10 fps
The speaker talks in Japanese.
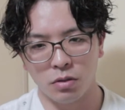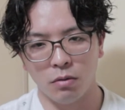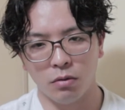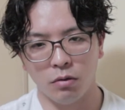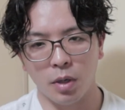干し
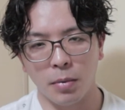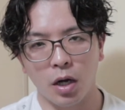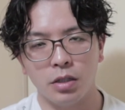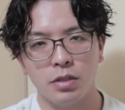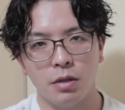のことも
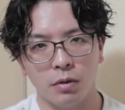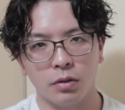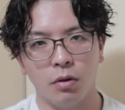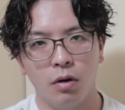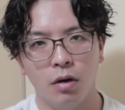バカにしてんのか
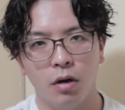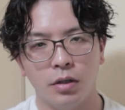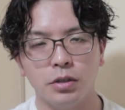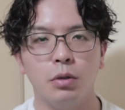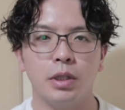と
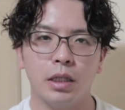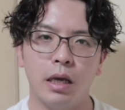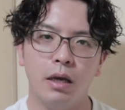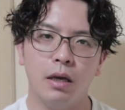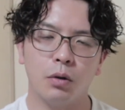いうような
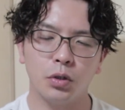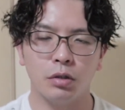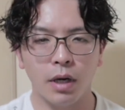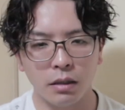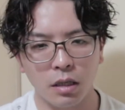ねことを
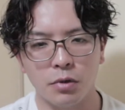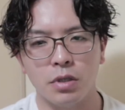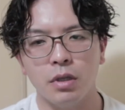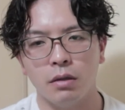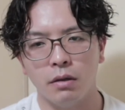言われるかも
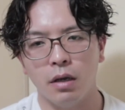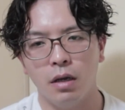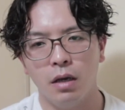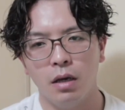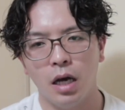しれないんで
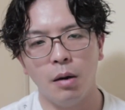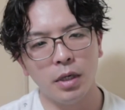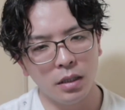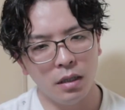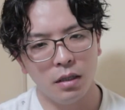あ
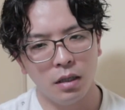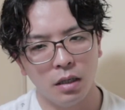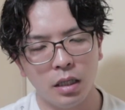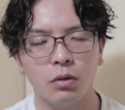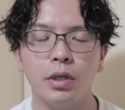まりね
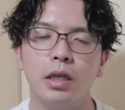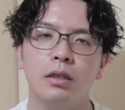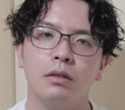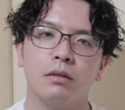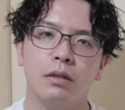変なことは言え
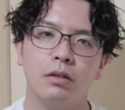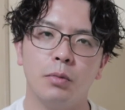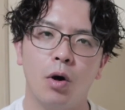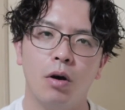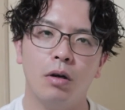ないんですけれど
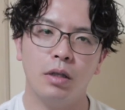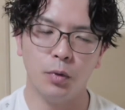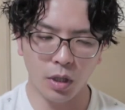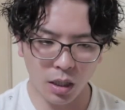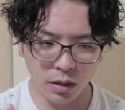もで
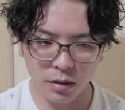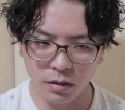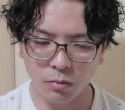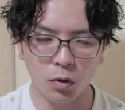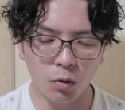僕はあれで
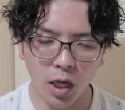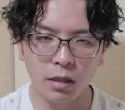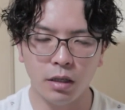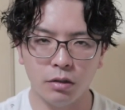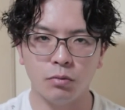すよもう誤
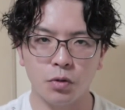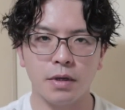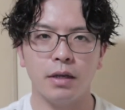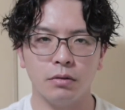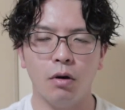解いように申
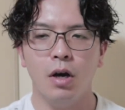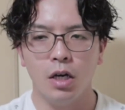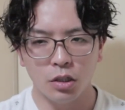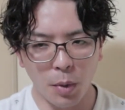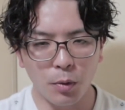し上げると
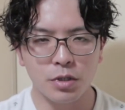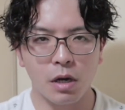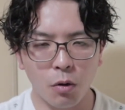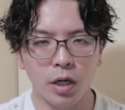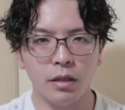梅干し
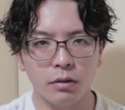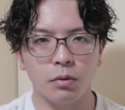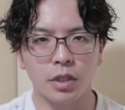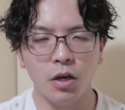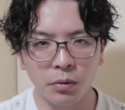はご飯に合う
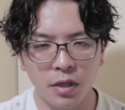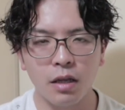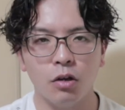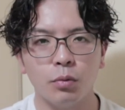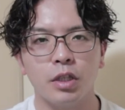と基本
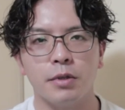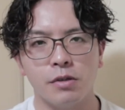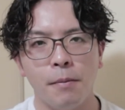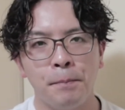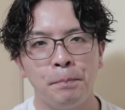的には思ってま
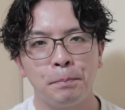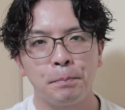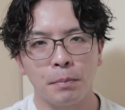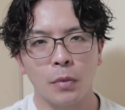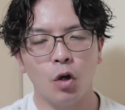すよ、
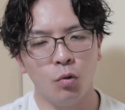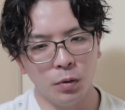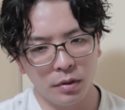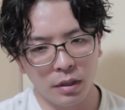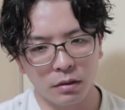うん、
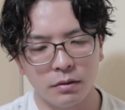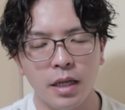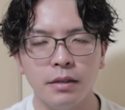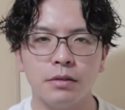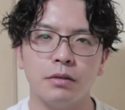思ってるけど
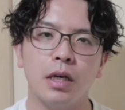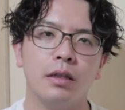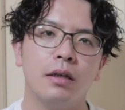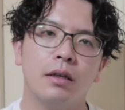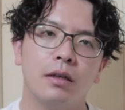年に数回
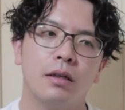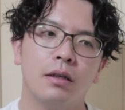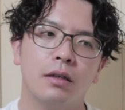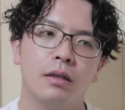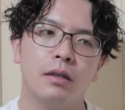ね
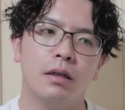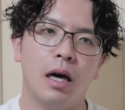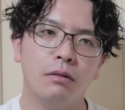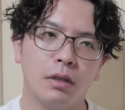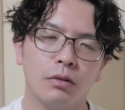
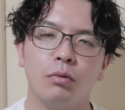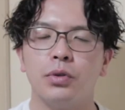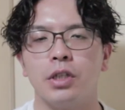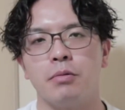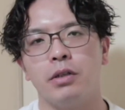合うかと
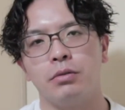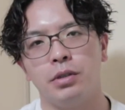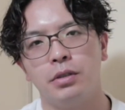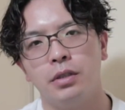思ってしまうという